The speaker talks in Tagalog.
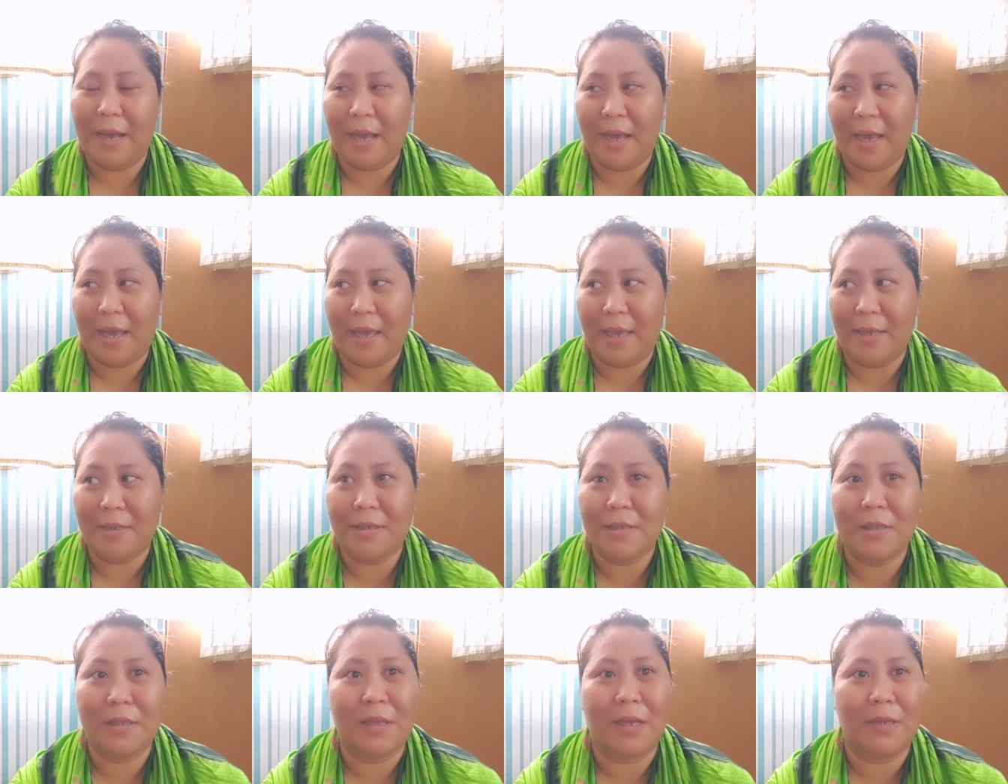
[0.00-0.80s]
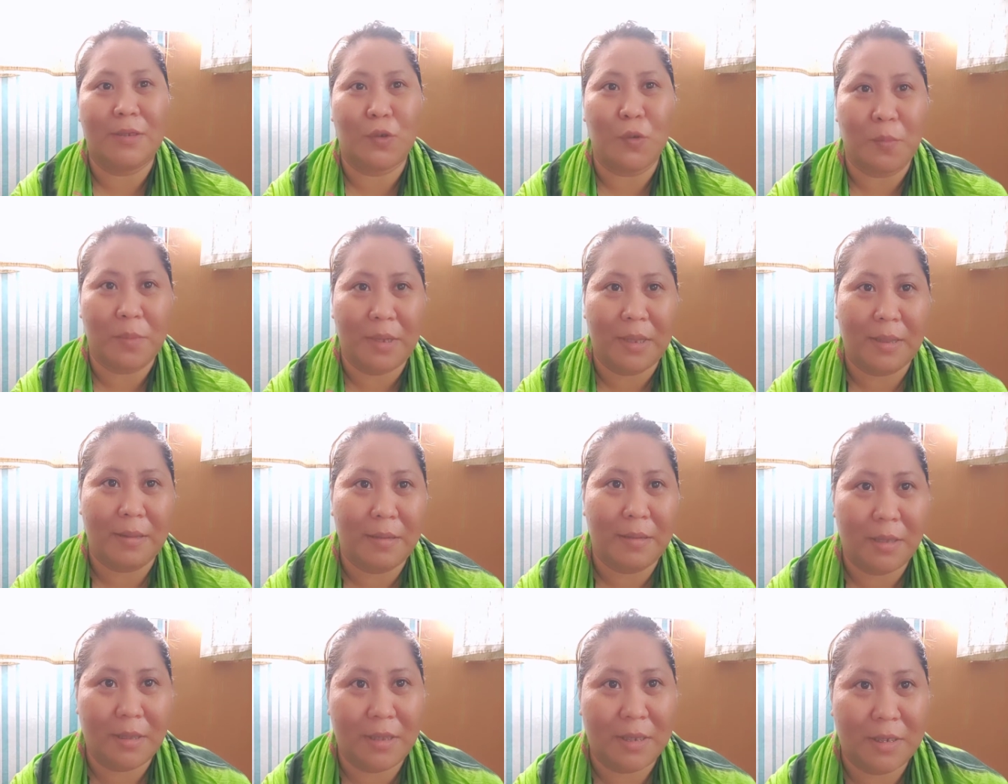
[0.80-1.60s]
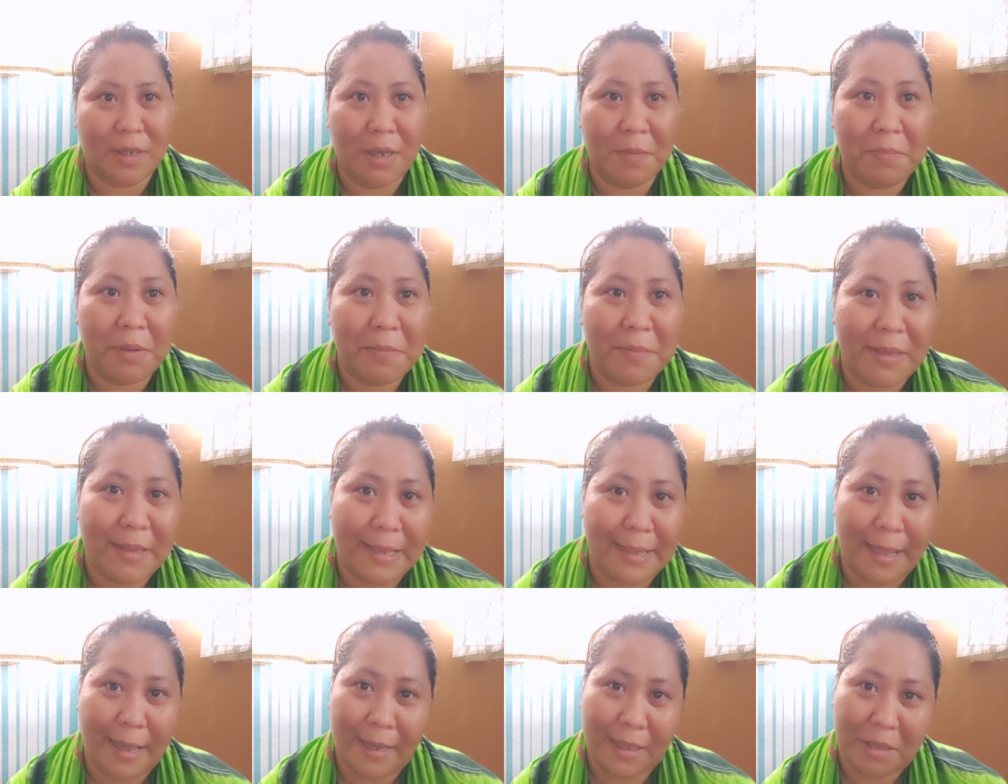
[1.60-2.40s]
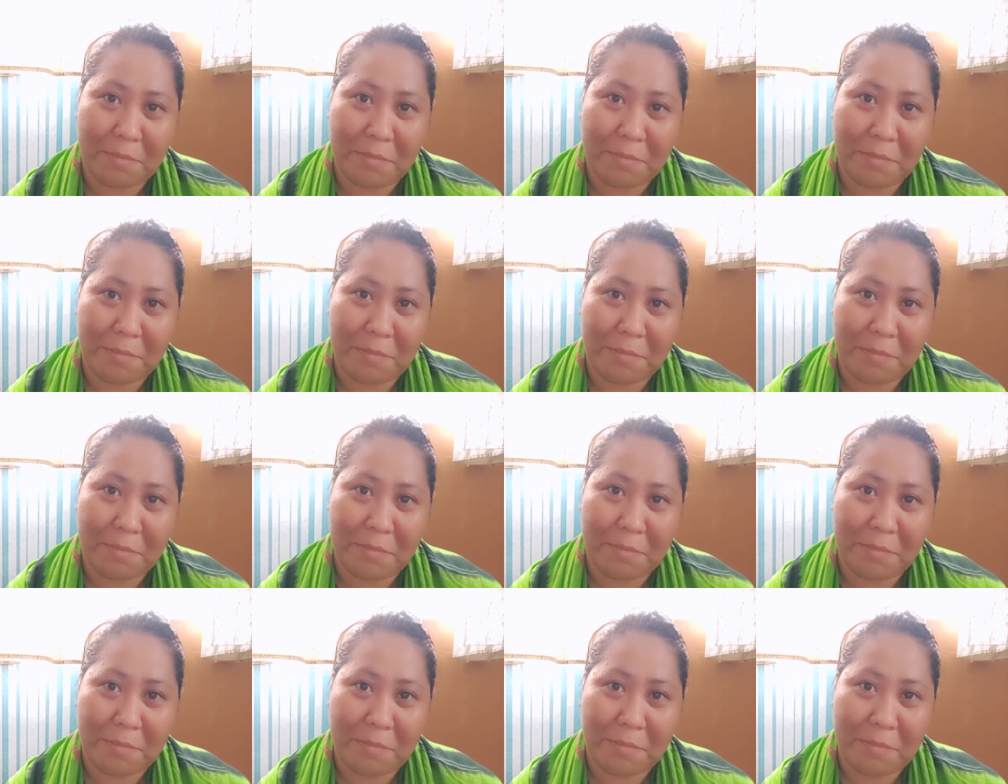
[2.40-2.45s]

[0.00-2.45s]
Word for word: Kasi sobrang, syempre malalaki, di ba?